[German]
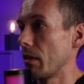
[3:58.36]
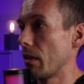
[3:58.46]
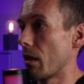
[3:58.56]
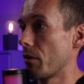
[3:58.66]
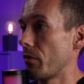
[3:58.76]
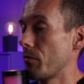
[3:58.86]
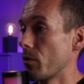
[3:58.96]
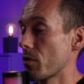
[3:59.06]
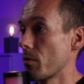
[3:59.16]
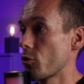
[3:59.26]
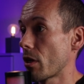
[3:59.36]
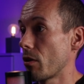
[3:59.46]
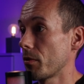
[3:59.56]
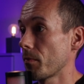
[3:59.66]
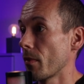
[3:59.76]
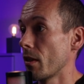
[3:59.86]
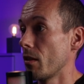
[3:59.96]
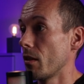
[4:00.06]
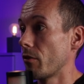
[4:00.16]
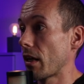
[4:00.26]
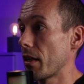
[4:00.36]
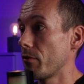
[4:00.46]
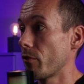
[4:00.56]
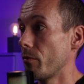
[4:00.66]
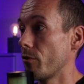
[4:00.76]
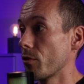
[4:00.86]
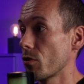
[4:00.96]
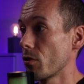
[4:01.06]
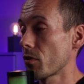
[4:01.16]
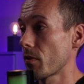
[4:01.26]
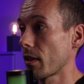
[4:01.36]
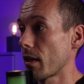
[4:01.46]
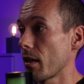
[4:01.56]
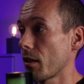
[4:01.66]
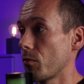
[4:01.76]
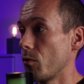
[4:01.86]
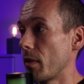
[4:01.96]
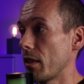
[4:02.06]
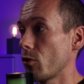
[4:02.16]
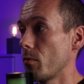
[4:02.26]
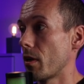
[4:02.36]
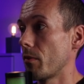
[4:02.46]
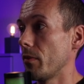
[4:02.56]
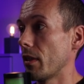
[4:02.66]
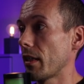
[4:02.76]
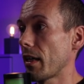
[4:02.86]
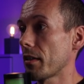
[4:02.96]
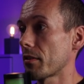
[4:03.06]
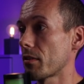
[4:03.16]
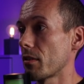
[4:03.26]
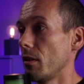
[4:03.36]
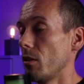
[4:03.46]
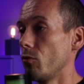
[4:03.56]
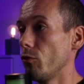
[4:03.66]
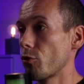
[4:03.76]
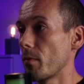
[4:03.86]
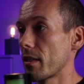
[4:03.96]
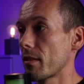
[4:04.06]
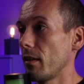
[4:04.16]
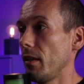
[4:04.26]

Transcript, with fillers: Ja, wenn wir uns mal schauen, rein vom Funktionsvergleich, Momentum haben wir rechts, Rouge Master